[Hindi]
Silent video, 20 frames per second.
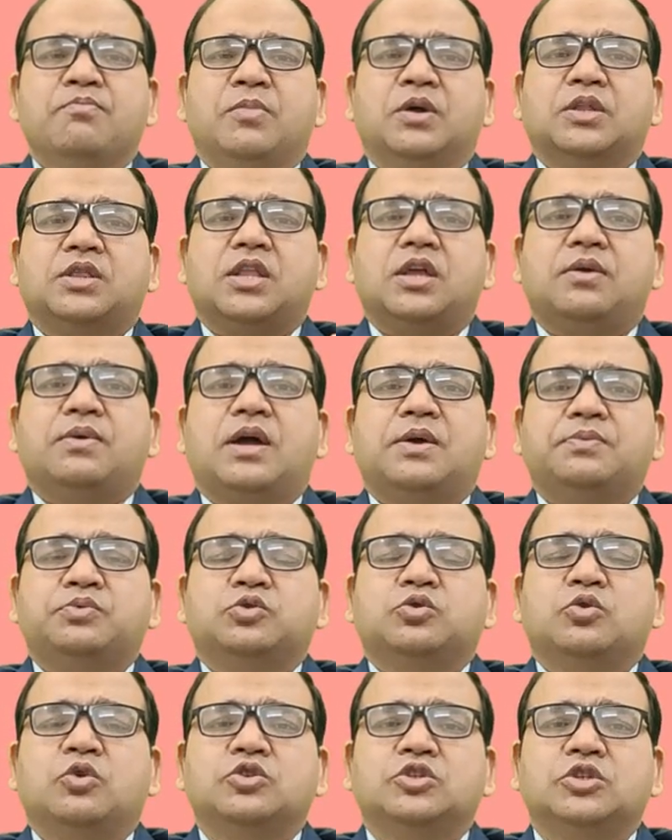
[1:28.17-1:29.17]
मतलब
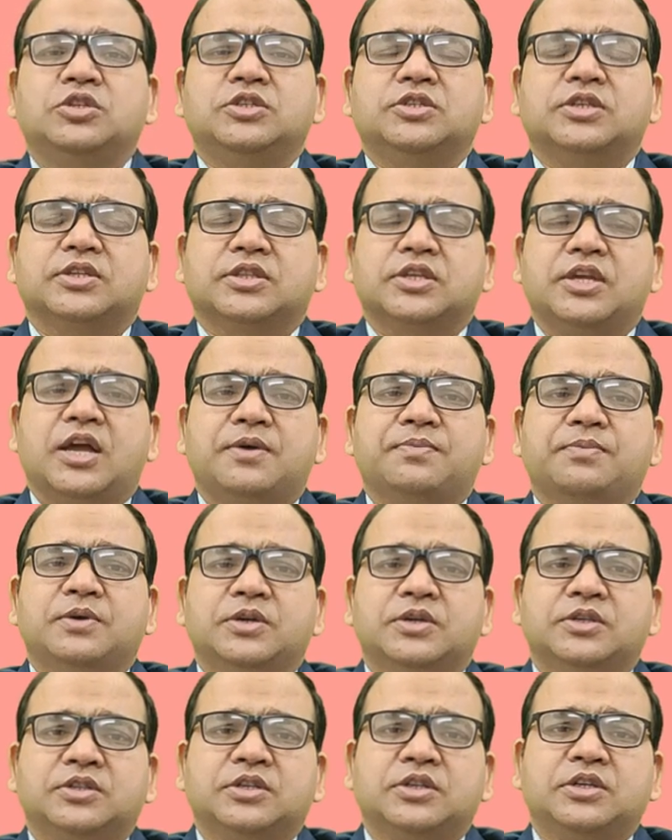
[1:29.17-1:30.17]
आप सोच नहीं सकते
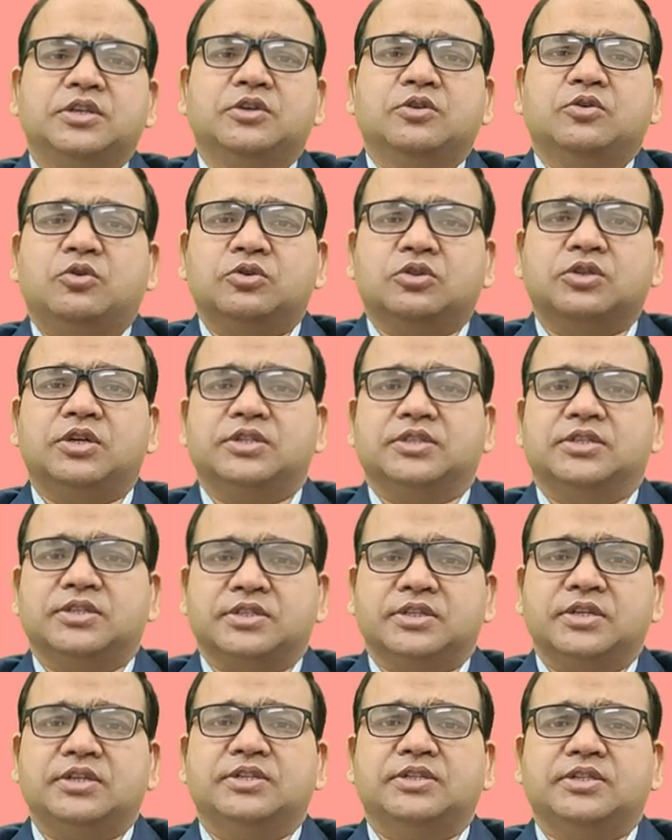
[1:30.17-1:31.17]
आप इतनी ग्रोथ कर
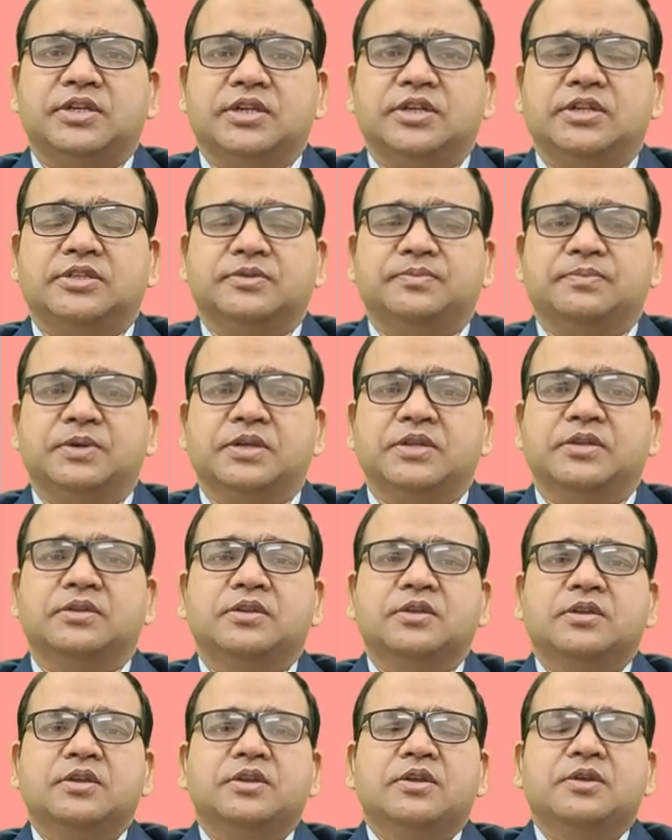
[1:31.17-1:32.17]
सकते हैं सेल्स में
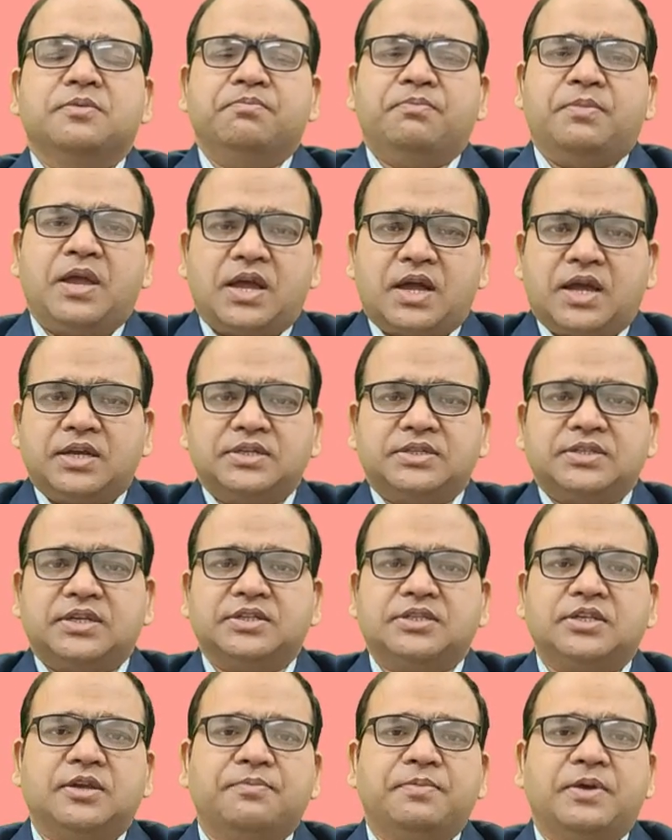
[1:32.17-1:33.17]
मैं
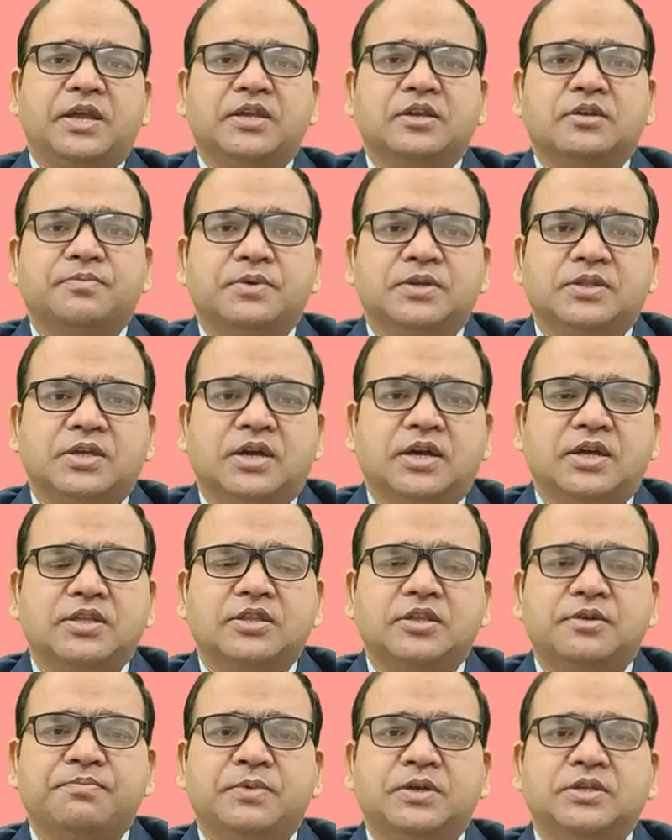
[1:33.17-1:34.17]
आईसीआईसी बैंक में था
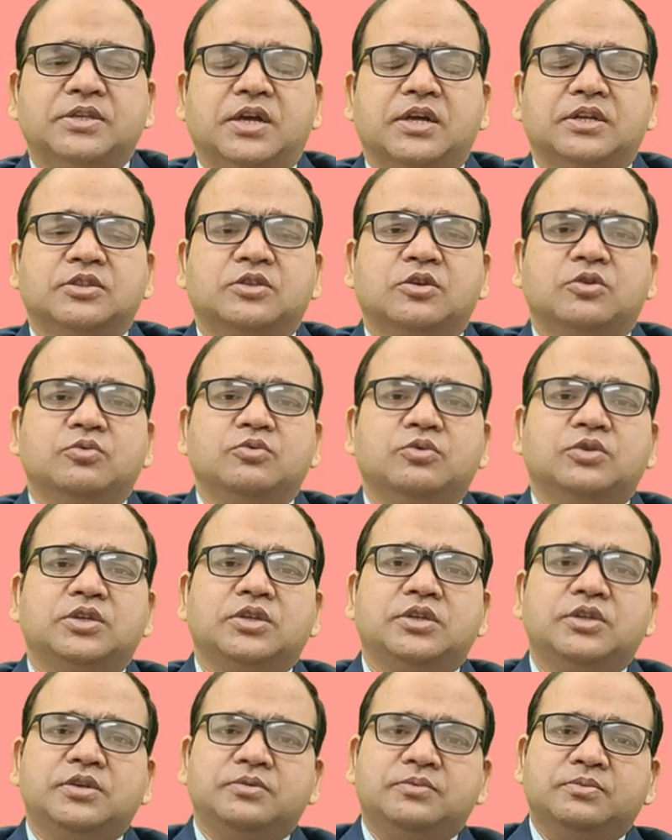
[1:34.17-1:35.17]
तब मैं जानता हूं
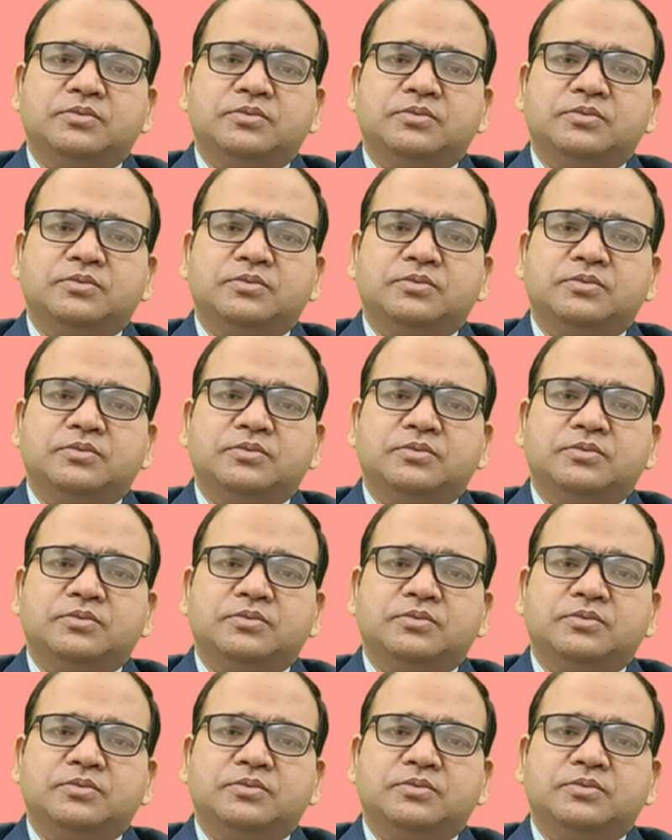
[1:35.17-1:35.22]
कि